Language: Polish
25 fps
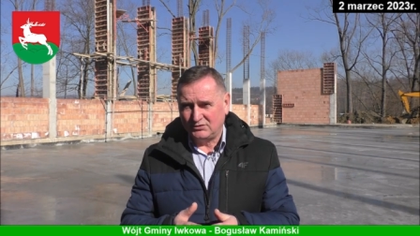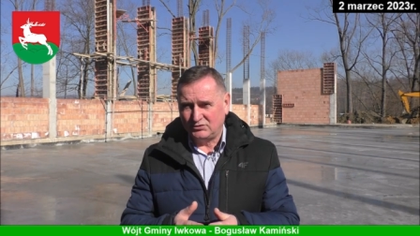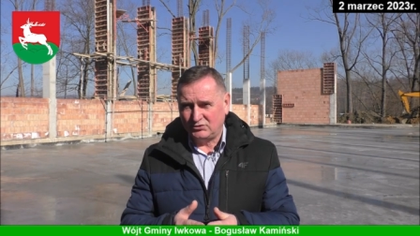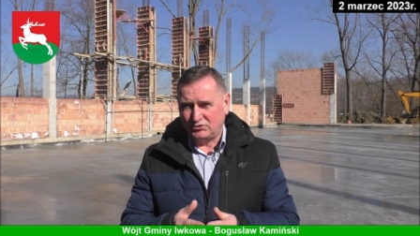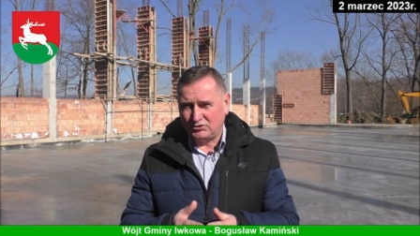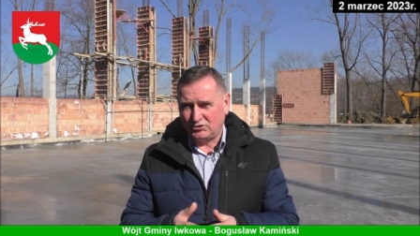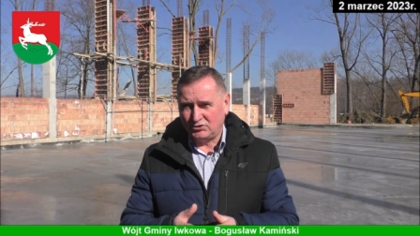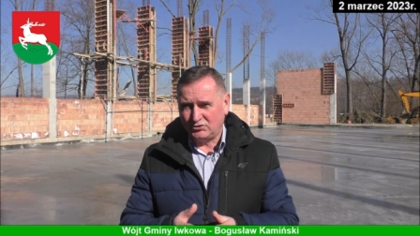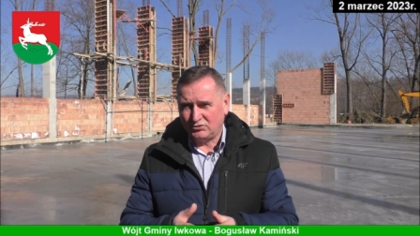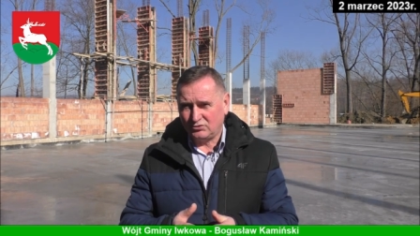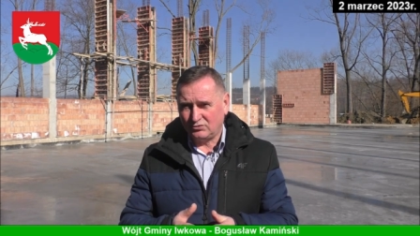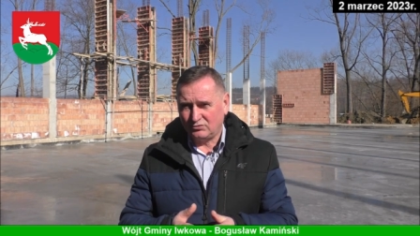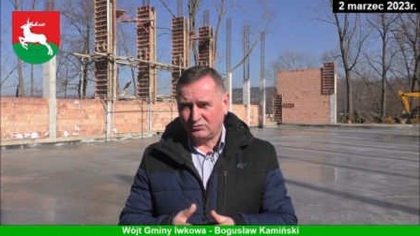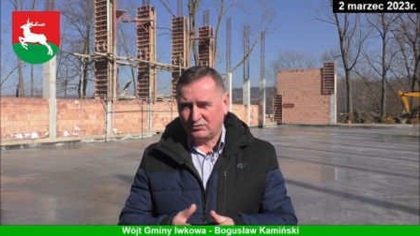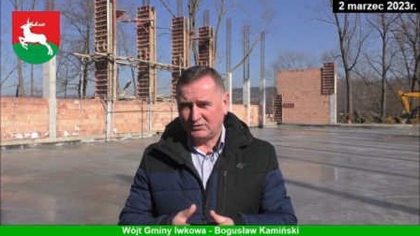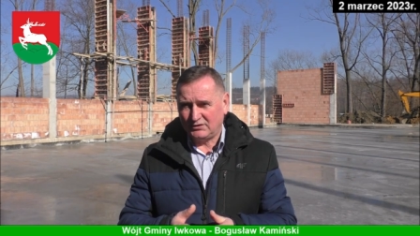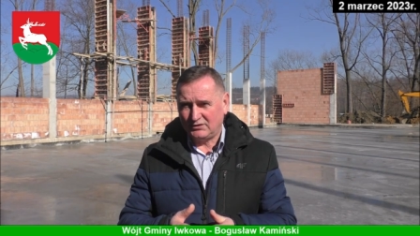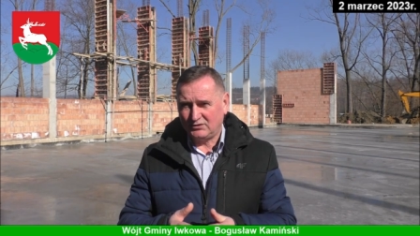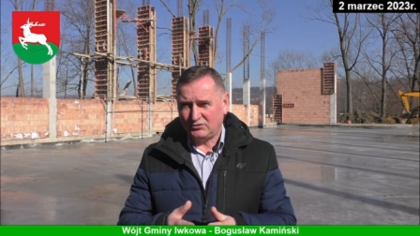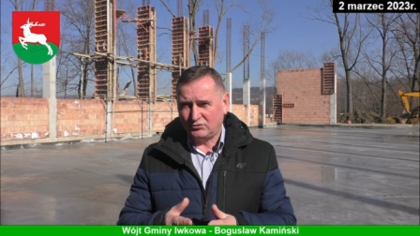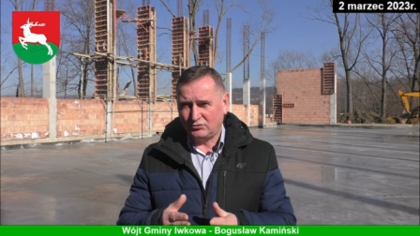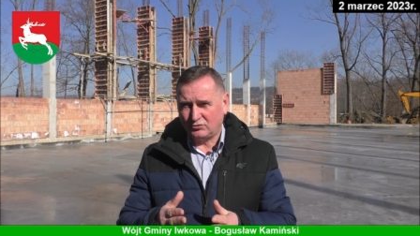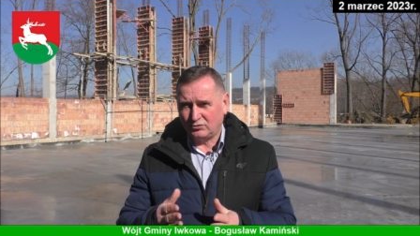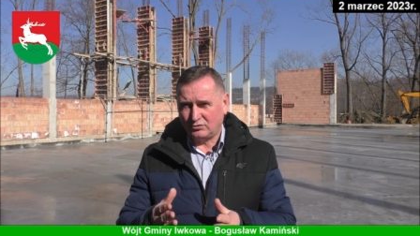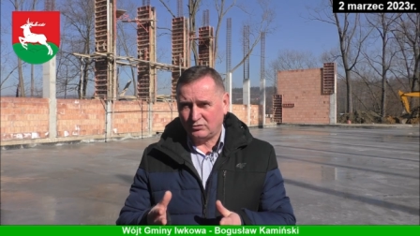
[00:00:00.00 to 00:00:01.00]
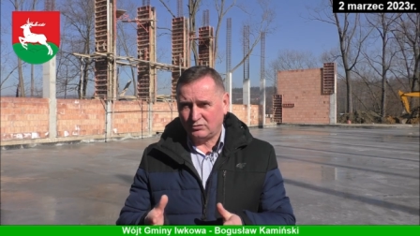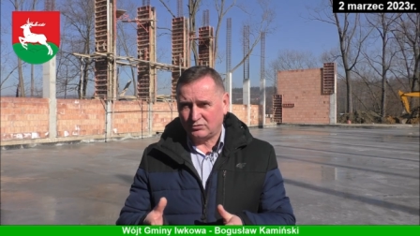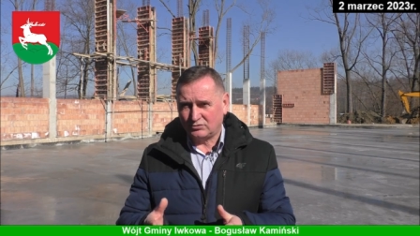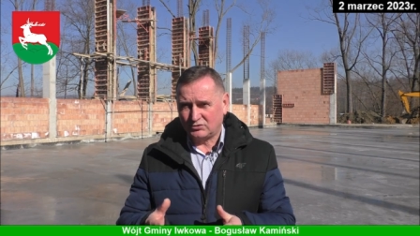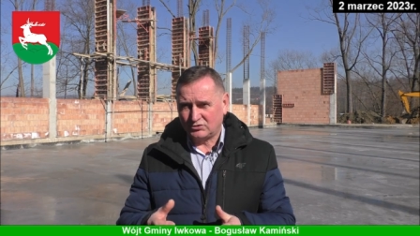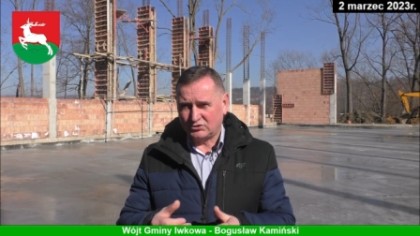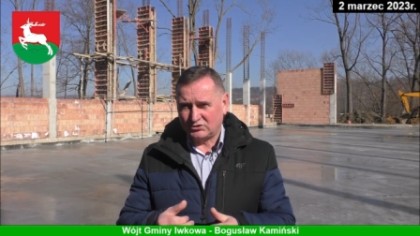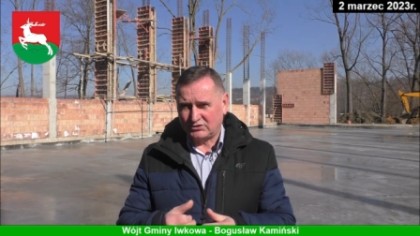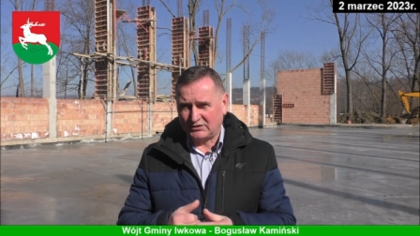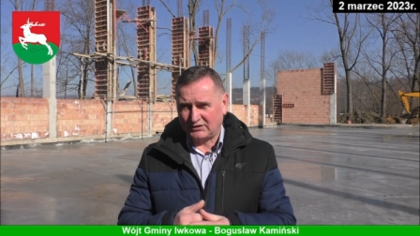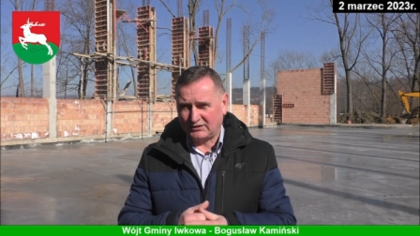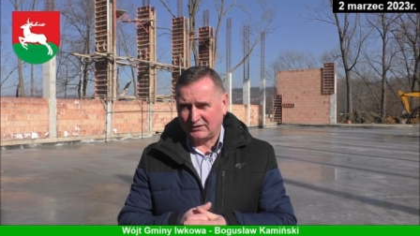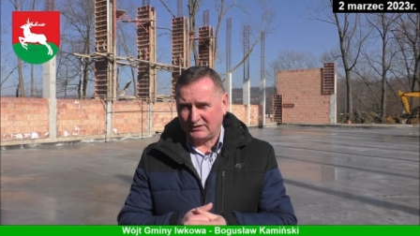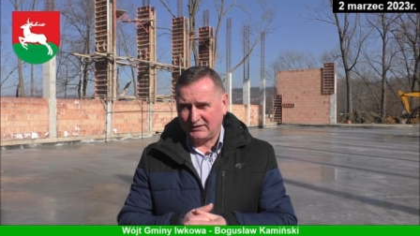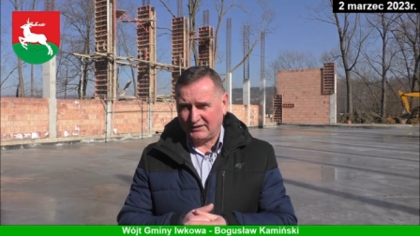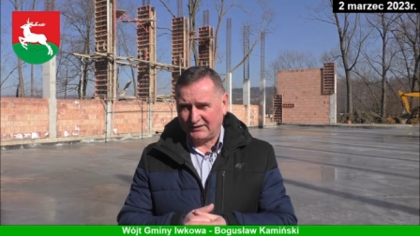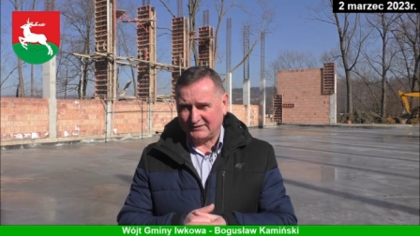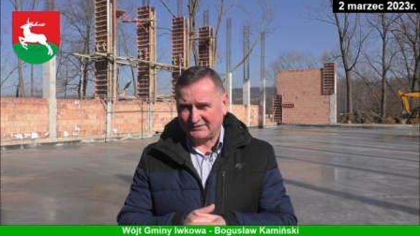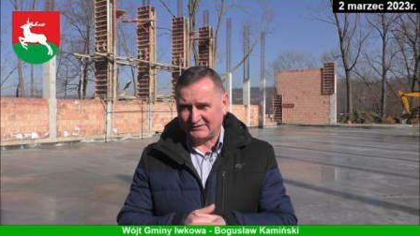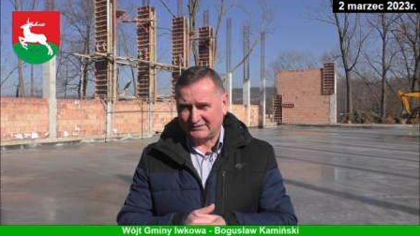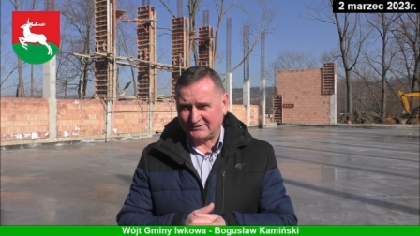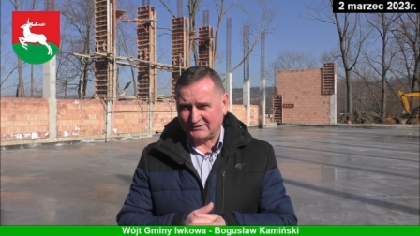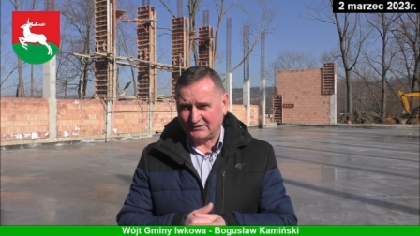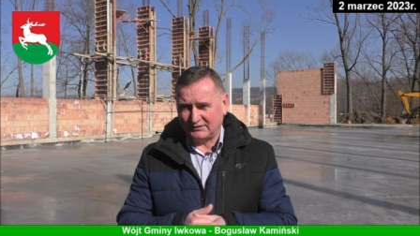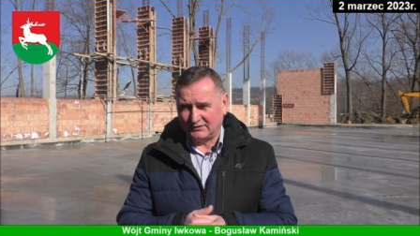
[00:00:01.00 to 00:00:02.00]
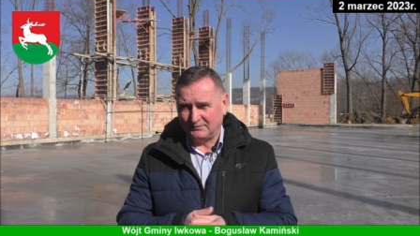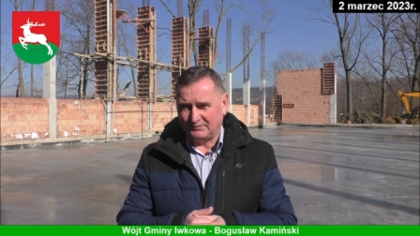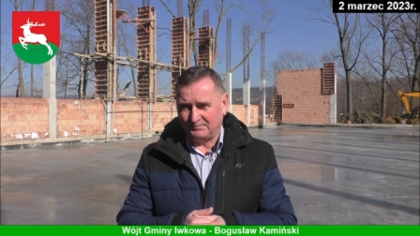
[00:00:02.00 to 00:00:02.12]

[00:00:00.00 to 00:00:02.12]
10 do 14.